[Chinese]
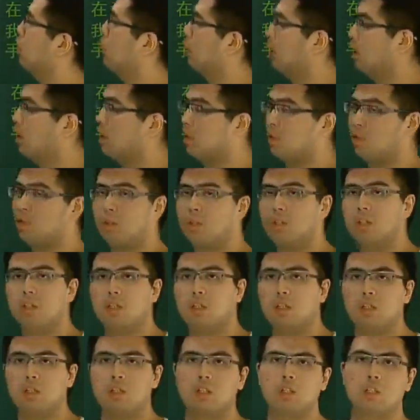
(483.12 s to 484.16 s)
垂直
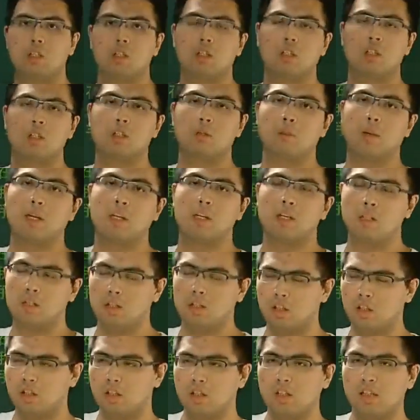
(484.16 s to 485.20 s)
的什么
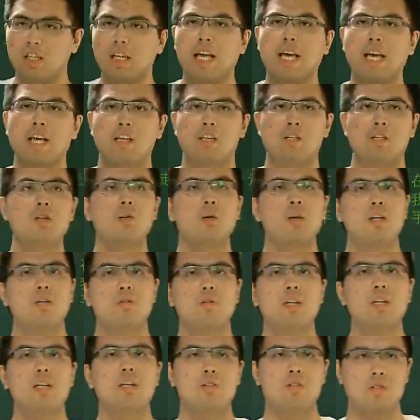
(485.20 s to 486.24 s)
这个感受啊，
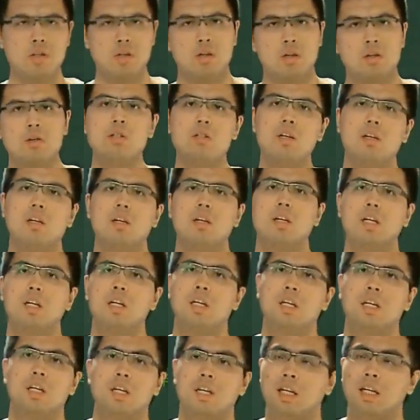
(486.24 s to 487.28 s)
就来找一找。
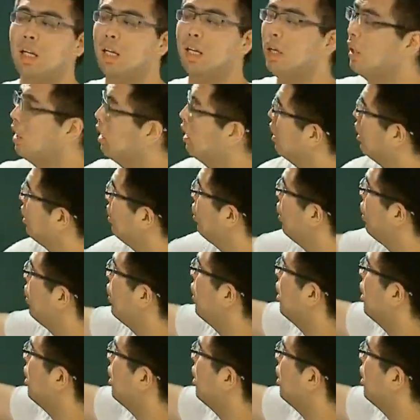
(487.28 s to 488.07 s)
来，这